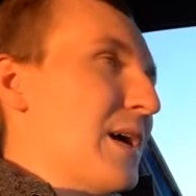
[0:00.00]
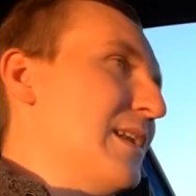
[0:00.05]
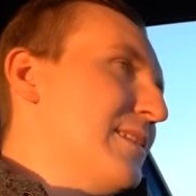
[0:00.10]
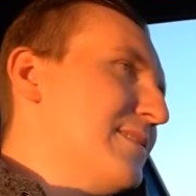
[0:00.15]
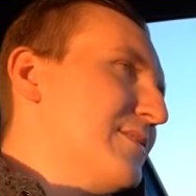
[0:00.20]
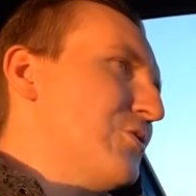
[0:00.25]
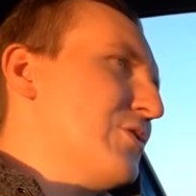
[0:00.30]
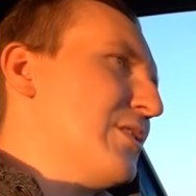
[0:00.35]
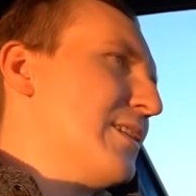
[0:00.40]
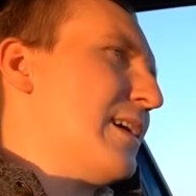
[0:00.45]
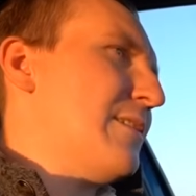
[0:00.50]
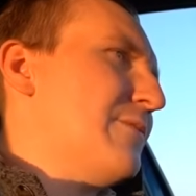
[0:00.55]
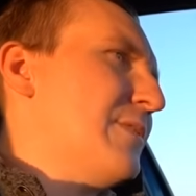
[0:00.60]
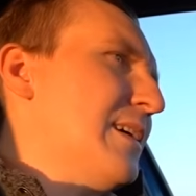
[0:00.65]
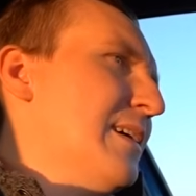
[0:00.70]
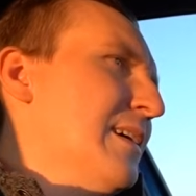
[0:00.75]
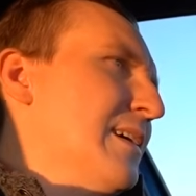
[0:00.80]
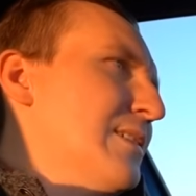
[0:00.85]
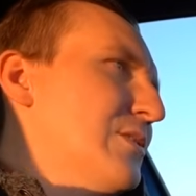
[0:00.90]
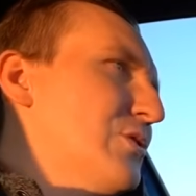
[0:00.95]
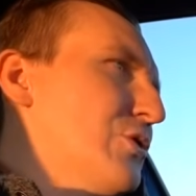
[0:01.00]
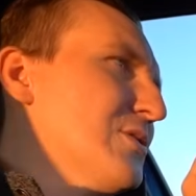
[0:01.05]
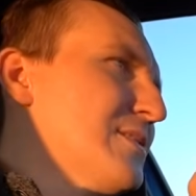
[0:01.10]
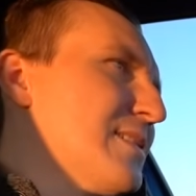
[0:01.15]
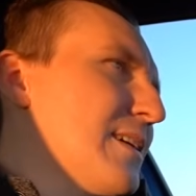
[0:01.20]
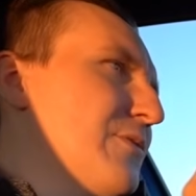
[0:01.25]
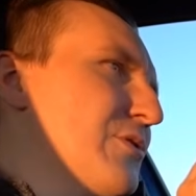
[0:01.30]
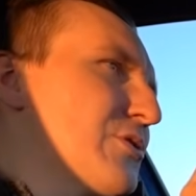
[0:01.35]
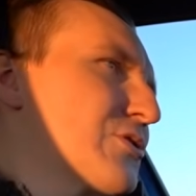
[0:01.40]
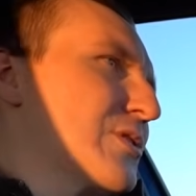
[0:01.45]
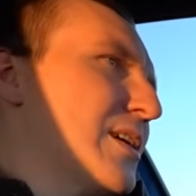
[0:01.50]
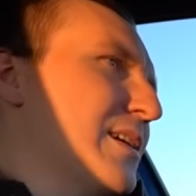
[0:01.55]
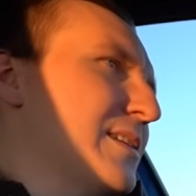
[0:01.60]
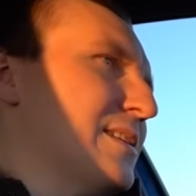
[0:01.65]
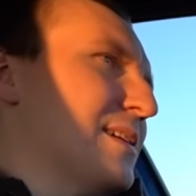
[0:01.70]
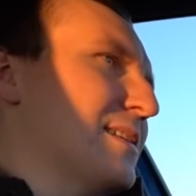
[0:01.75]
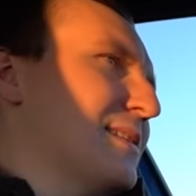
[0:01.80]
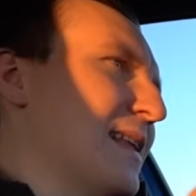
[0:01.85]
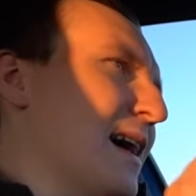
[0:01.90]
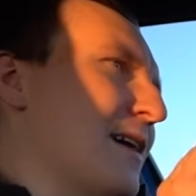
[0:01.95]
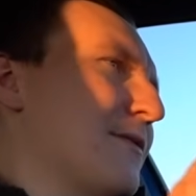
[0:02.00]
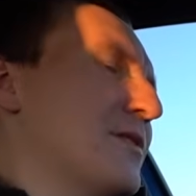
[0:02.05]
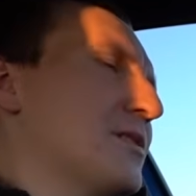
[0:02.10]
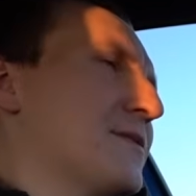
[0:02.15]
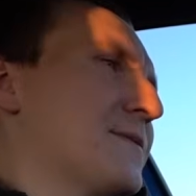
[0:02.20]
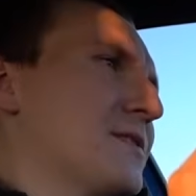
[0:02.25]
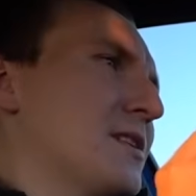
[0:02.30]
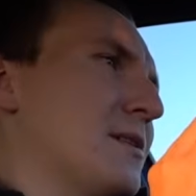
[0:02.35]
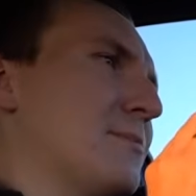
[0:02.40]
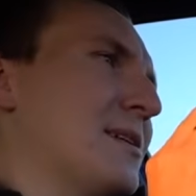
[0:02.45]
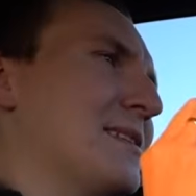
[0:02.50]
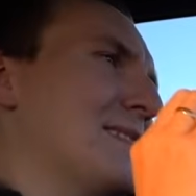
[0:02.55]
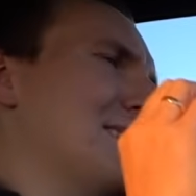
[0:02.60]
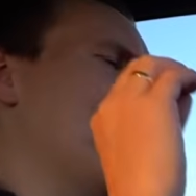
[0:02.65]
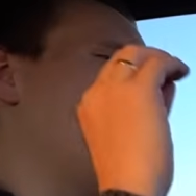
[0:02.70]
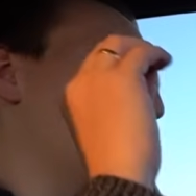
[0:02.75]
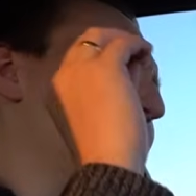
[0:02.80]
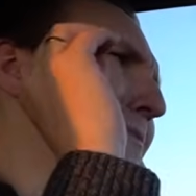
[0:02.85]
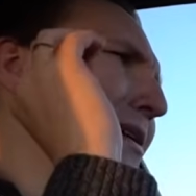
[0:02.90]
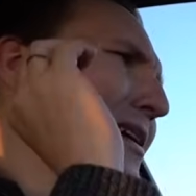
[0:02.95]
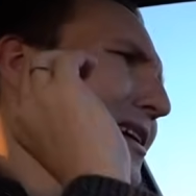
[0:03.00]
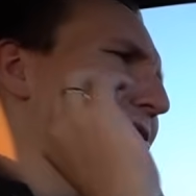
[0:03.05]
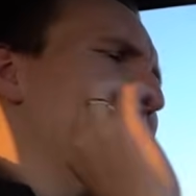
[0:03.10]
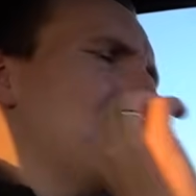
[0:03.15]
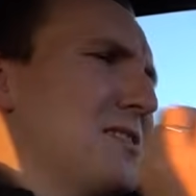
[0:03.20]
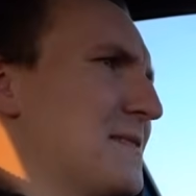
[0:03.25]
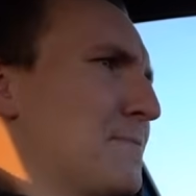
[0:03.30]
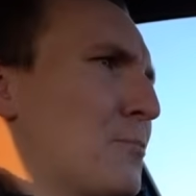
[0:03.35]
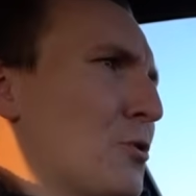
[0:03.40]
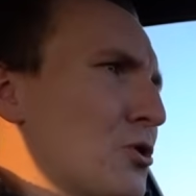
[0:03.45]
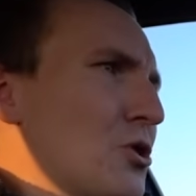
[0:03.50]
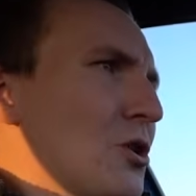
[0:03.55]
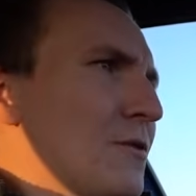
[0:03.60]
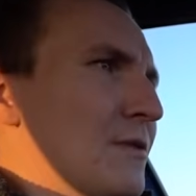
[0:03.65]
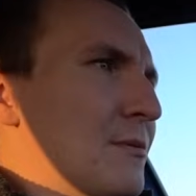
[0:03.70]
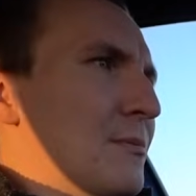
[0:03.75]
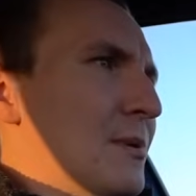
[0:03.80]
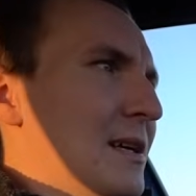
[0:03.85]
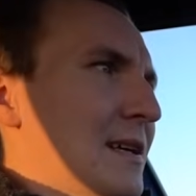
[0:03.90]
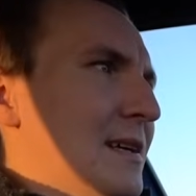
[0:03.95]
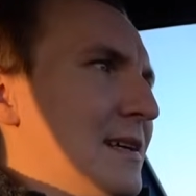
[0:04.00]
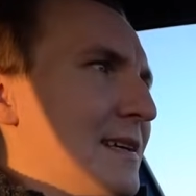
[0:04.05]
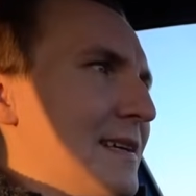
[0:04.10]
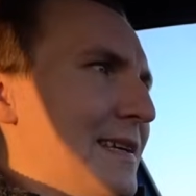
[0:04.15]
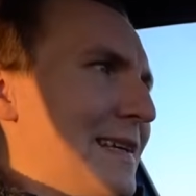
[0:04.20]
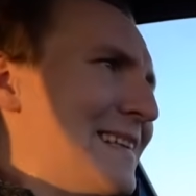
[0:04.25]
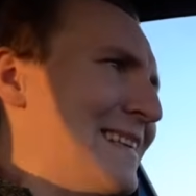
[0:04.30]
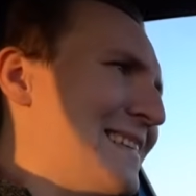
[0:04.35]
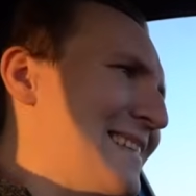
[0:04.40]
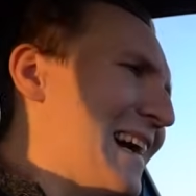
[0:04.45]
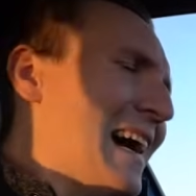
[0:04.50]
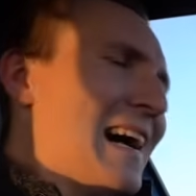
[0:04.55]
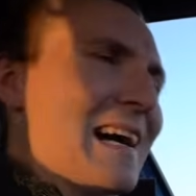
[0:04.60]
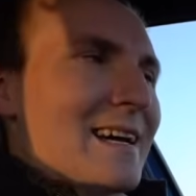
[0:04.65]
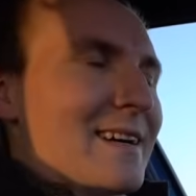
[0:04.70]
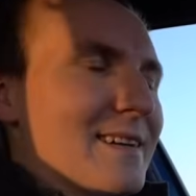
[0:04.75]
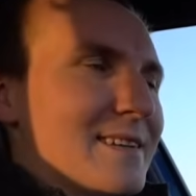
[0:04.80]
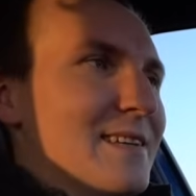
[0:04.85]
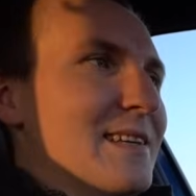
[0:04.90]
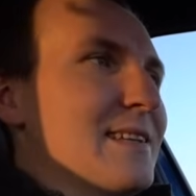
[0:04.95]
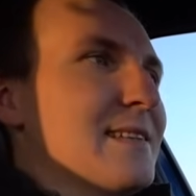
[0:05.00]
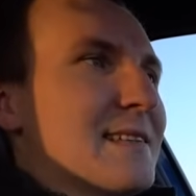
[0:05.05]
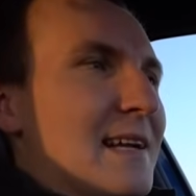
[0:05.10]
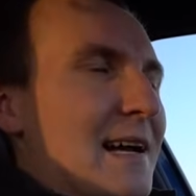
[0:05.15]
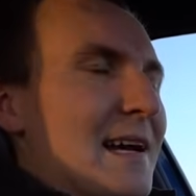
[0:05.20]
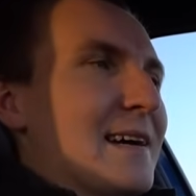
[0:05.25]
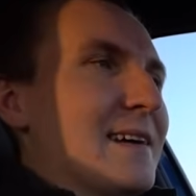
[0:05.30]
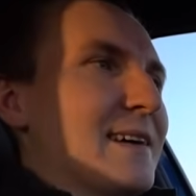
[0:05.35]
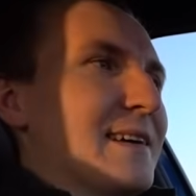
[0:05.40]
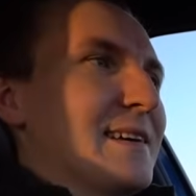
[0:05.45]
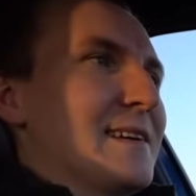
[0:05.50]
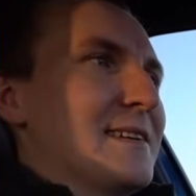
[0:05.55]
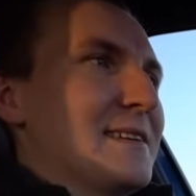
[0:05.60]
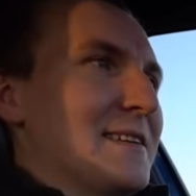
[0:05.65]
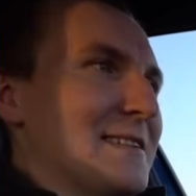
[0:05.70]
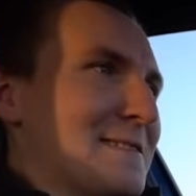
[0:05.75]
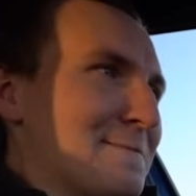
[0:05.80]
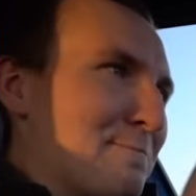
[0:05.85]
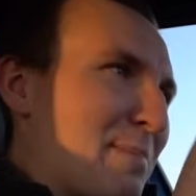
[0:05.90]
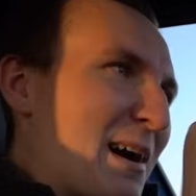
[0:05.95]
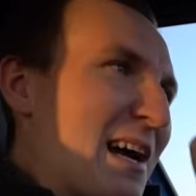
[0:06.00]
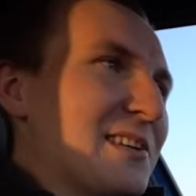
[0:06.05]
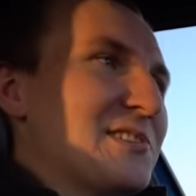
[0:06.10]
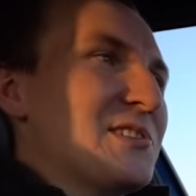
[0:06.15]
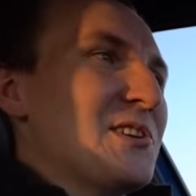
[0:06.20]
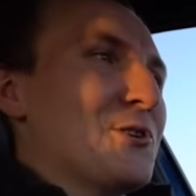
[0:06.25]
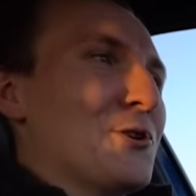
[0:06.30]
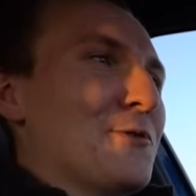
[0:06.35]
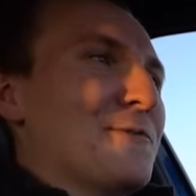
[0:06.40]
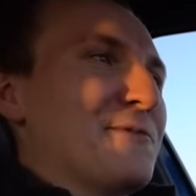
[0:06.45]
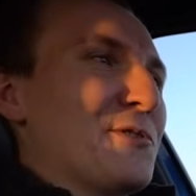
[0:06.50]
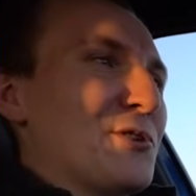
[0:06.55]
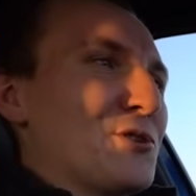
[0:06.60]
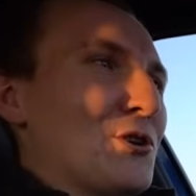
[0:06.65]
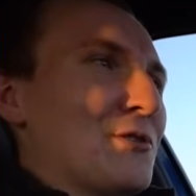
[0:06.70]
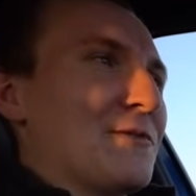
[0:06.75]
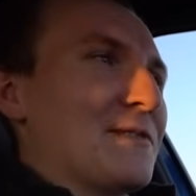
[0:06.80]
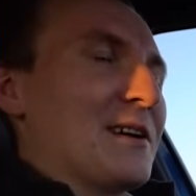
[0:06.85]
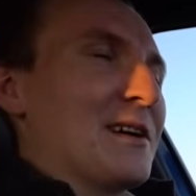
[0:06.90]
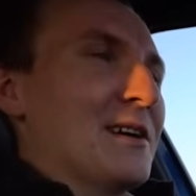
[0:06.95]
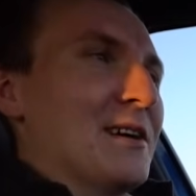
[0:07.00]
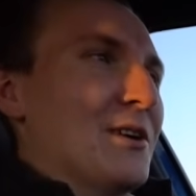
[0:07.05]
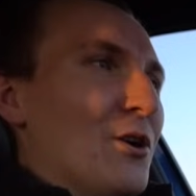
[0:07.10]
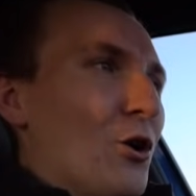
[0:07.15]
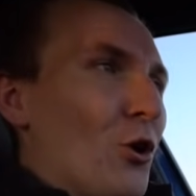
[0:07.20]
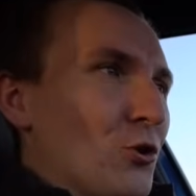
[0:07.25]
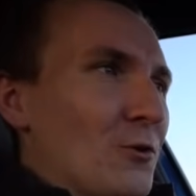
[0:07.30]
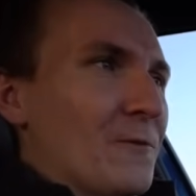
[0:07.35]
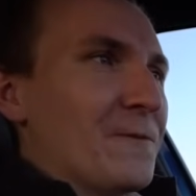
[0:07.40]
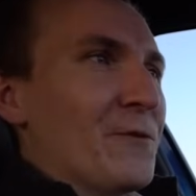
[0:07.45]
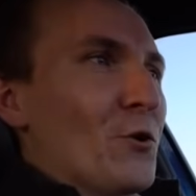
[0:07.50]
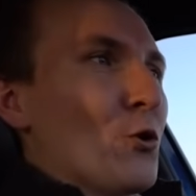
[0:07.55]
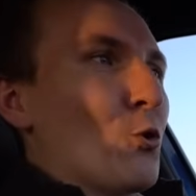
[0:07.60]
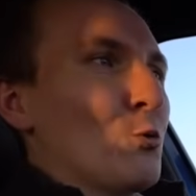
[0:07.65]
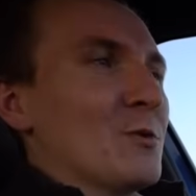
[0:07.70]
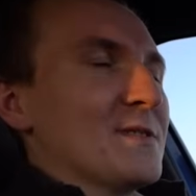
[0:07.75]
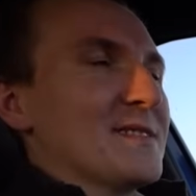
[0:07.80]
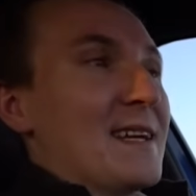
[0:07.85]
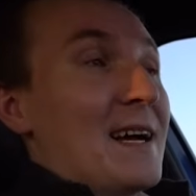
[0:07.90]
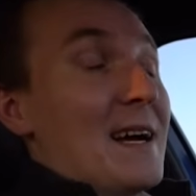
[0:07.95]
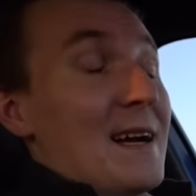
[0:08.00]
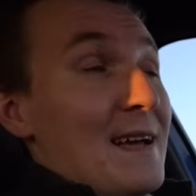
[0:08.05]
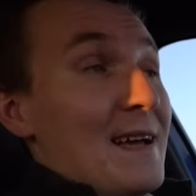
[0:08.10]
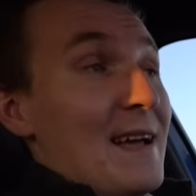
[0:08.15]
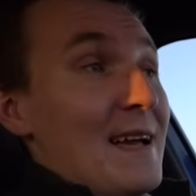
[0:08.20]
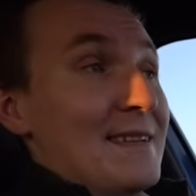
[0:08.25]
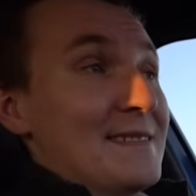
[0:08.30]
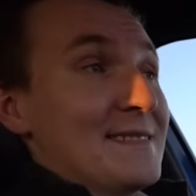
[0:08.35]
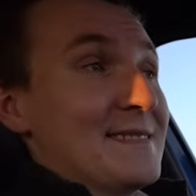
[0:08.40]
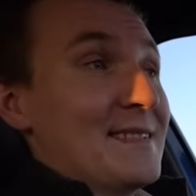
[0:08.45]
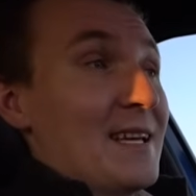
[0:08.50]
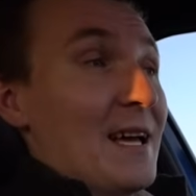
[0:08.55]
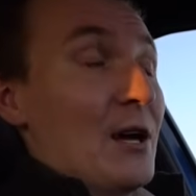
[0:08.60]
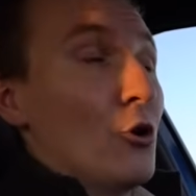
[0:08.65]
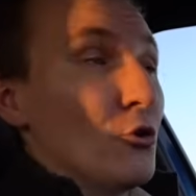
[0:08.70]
Ale co ciekawe, to zawieszenie nawet w trybie najbardziej sportowym i tak, i tak jest bardziej komfortowe od Focusa ST,